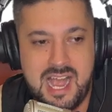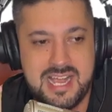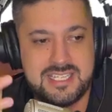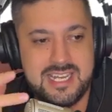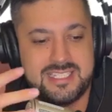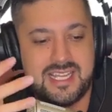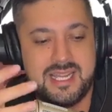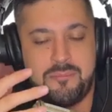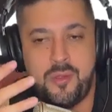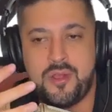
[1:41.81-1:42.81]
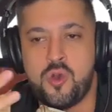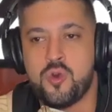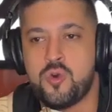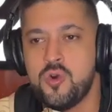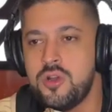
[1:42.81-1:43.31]
hacen este tipo de
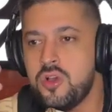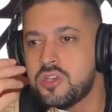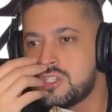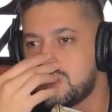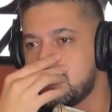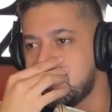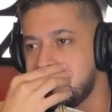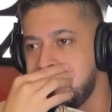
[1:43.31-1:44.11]
conjuros.